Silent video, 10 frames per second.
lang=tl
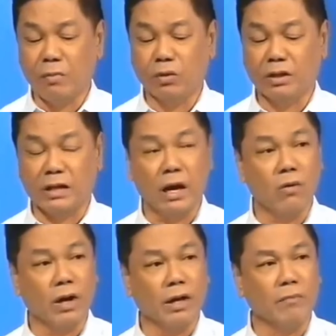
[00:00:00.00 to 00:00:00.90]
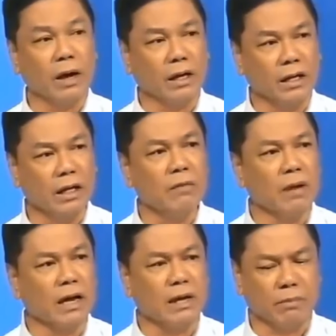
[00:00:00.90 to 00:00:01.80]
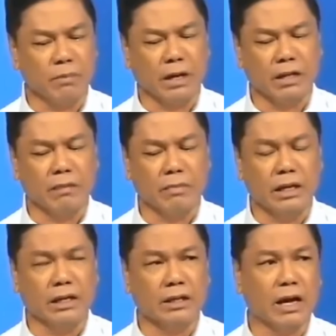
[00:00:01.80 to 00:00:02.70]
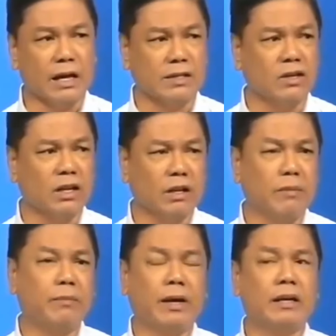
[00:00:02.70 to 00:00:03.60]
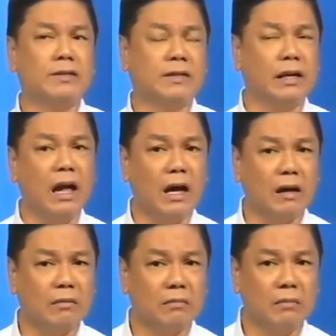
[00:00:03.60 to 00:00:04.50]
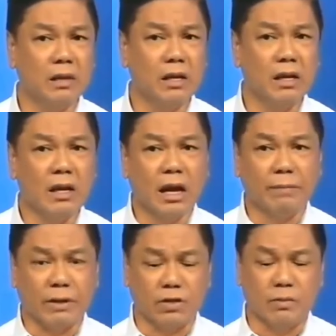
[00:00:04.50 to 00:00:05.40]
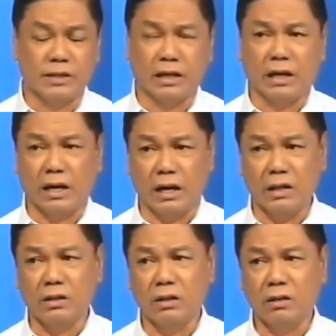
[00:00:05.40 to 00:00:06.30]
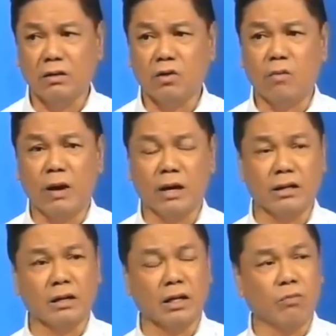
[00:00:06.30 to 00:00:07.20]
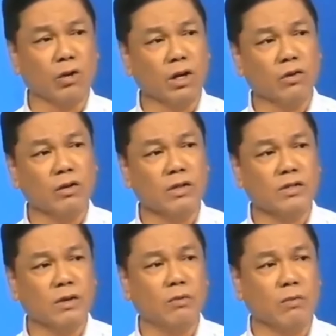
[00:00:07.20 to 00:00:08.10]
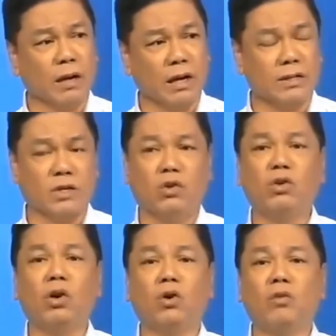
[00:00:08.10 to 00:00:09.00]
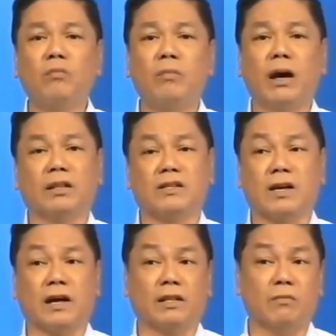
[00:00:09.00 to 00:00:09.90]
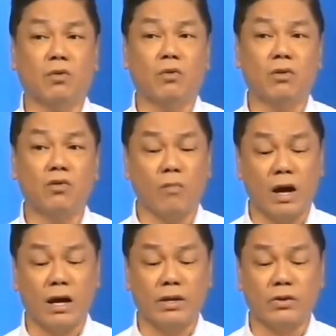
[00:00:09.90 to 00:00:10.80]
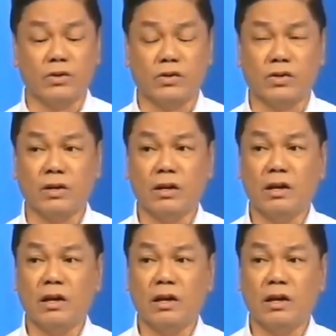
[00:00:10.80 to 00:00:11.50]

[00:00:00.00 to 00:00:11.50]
Mabuti daw ay makinig, maghanap ng magandang balita kasi yun ang nagbibigay ng sigla. At pag sumisigla ka, gumaganda ang takbo ng iyong isip, lumalakas ang iyong loob, ang diskarte mo, maayos,